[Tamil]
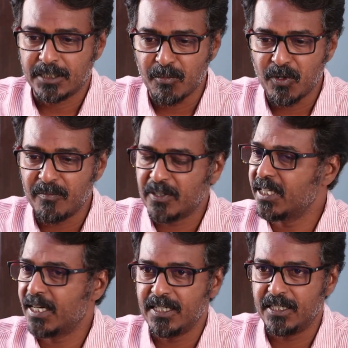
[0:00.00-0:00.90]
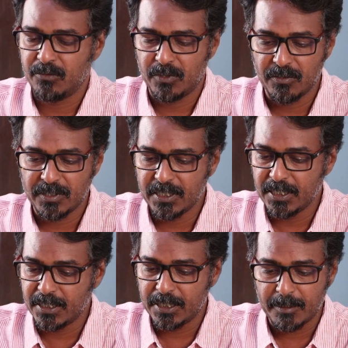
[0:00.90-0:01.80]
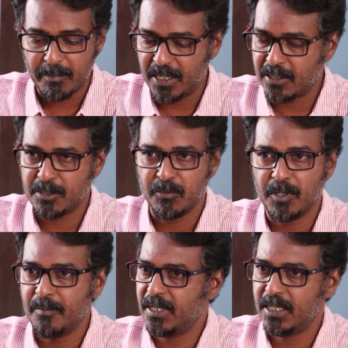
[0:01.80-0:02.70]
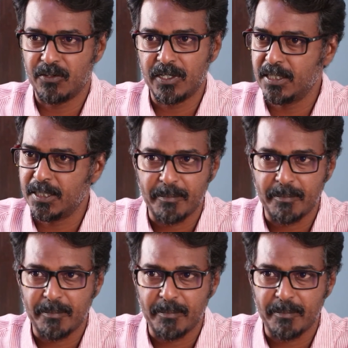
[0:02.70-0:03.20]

சமூகம் வந்து ரெண்டு ஒன்று வந்து பல்லர் சமூகம் இன்னொன்று